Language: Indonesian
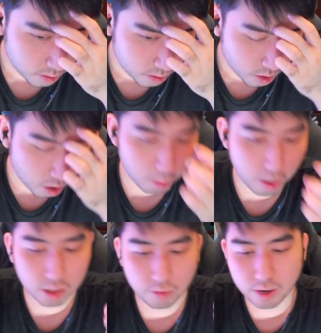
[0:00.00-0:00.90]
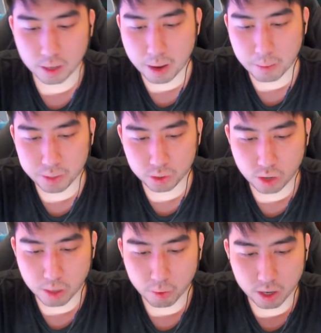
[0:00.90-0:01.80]
Kalau mau aktifin 6 habis
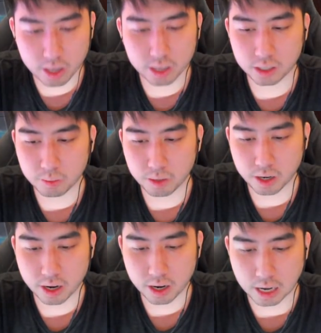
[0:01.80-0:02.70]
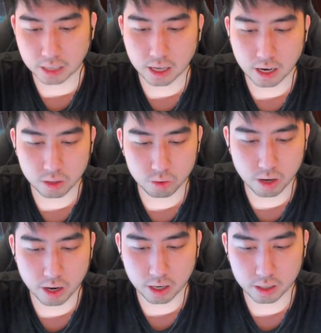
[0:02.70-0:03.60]
juga boleh sih sebenarnya. Nggak salah juga
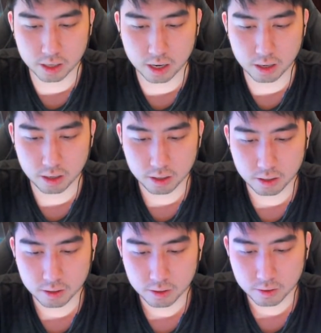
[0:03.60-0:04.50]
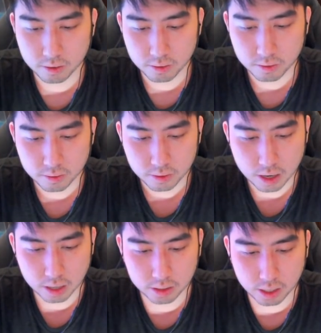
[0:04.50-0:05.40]
ya guys ya.
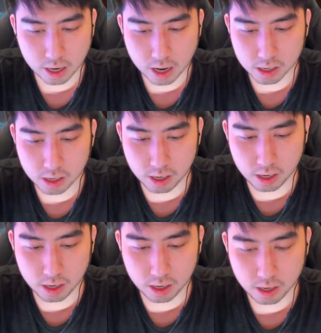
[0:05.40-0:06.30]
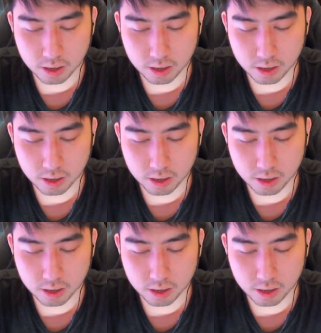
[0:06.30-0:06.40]
AC lagi.